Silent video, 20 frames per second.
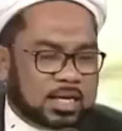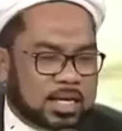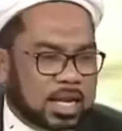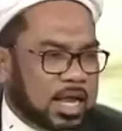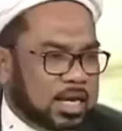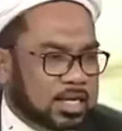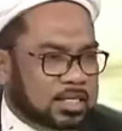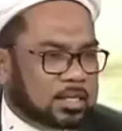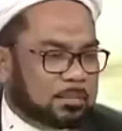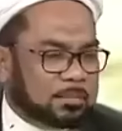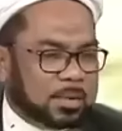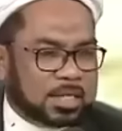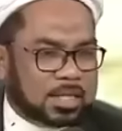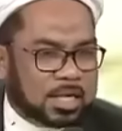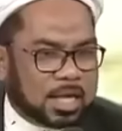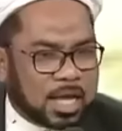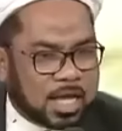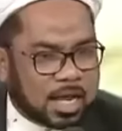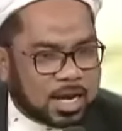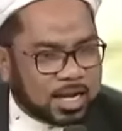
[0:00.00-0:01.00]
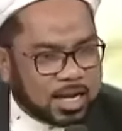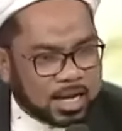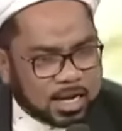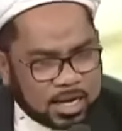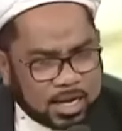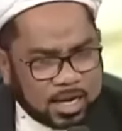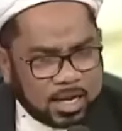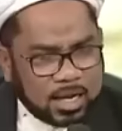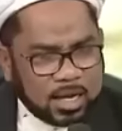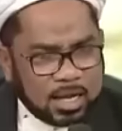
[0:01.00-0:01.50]
terjadi seperti hari
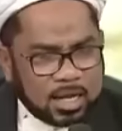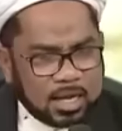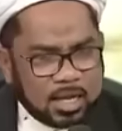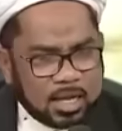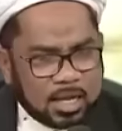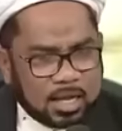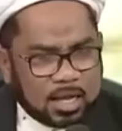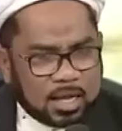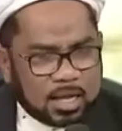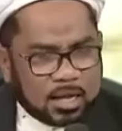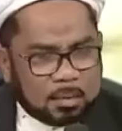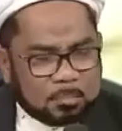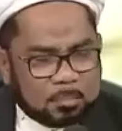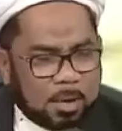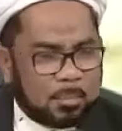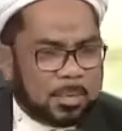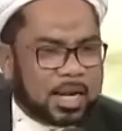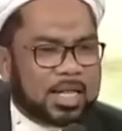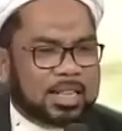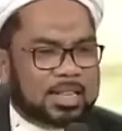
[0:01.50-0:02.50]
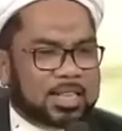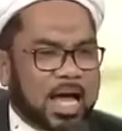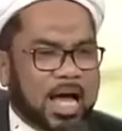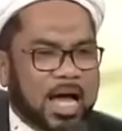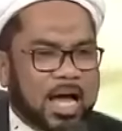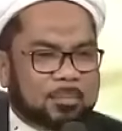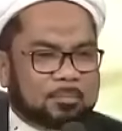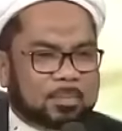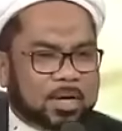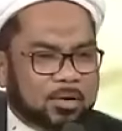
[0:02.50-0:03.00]
ini,
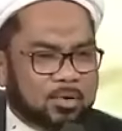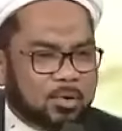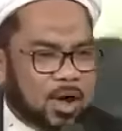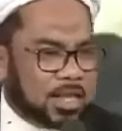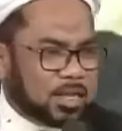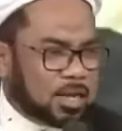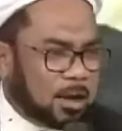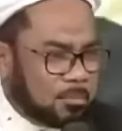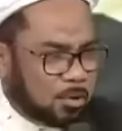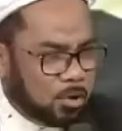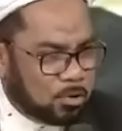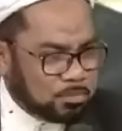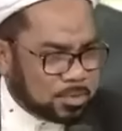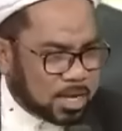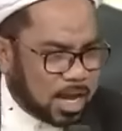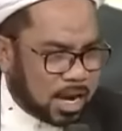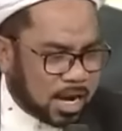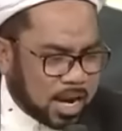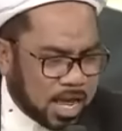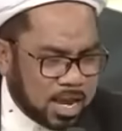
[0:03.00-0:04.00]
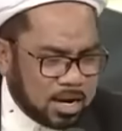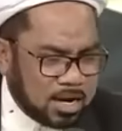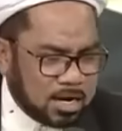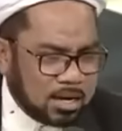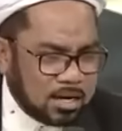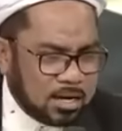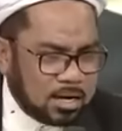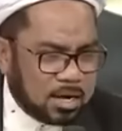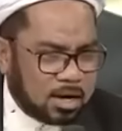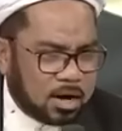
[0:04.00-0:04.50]
pemerintahan keduanya belum jalan,